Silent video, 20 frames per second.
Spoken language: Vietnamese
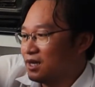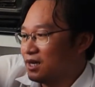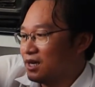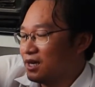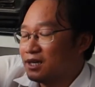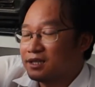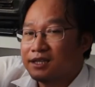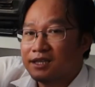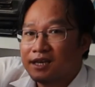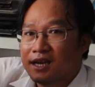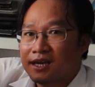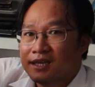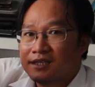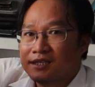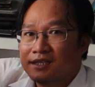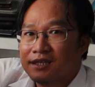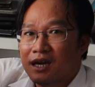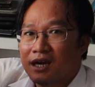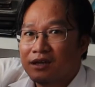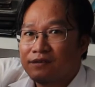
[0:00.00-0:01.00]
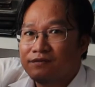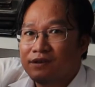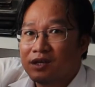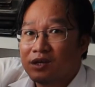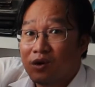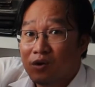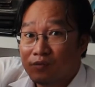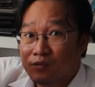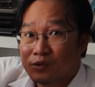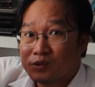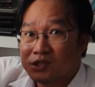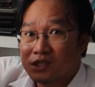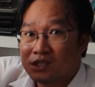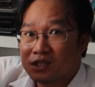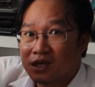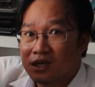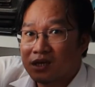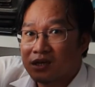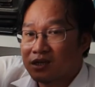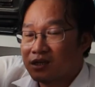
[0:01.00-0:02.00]
à, thì hãy liên hệ với Hoàng Vũ
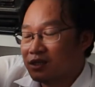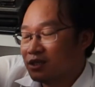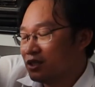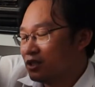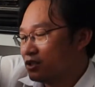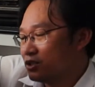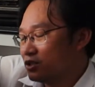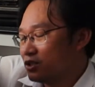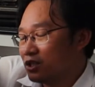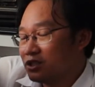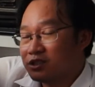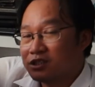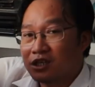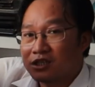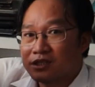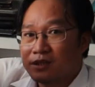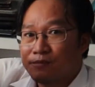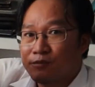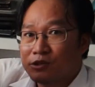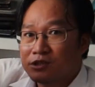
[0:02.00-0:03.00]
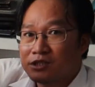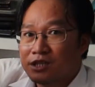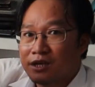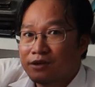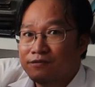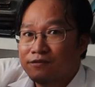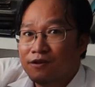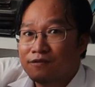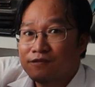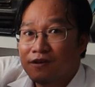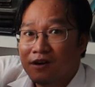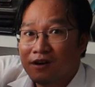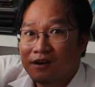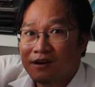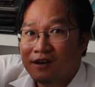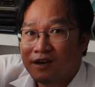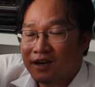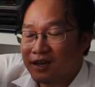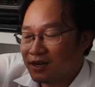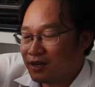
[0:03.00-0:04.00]
Center, check trực tiếp website vân vân.
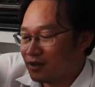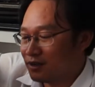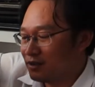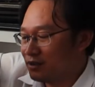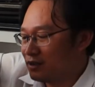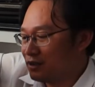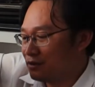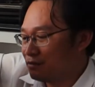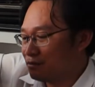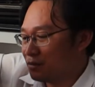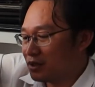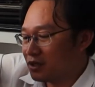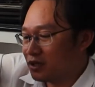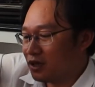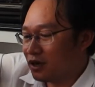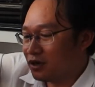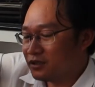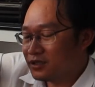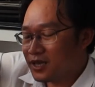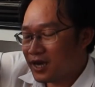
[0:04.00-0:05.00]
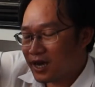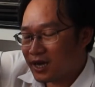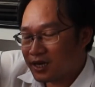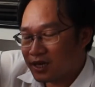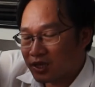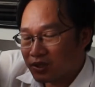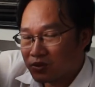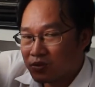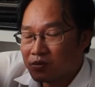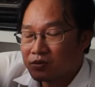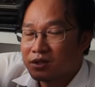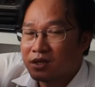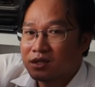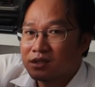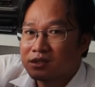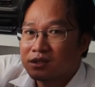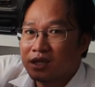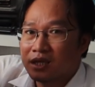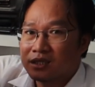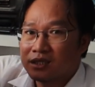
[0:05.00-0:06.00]
À, mình đợi giá là tốt nhất,
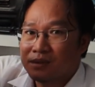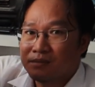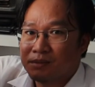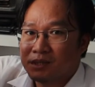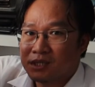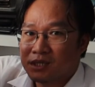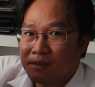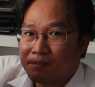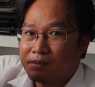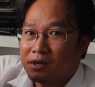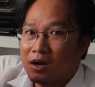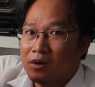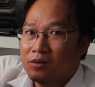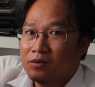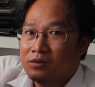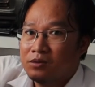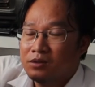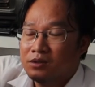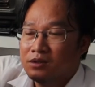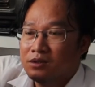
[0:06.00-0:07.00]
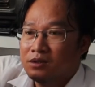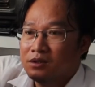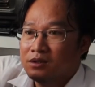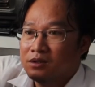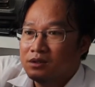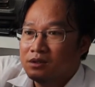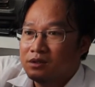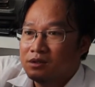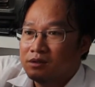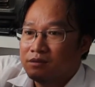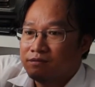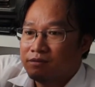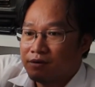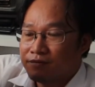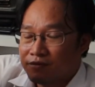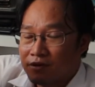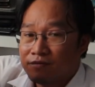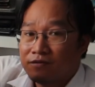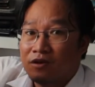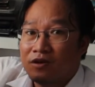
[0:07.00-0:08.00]
tại vì mình nhập khẩu và
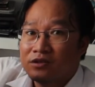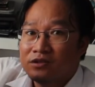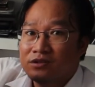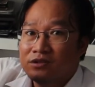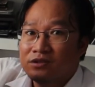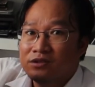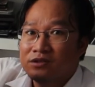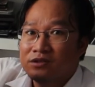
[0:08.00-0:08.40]
phân phối.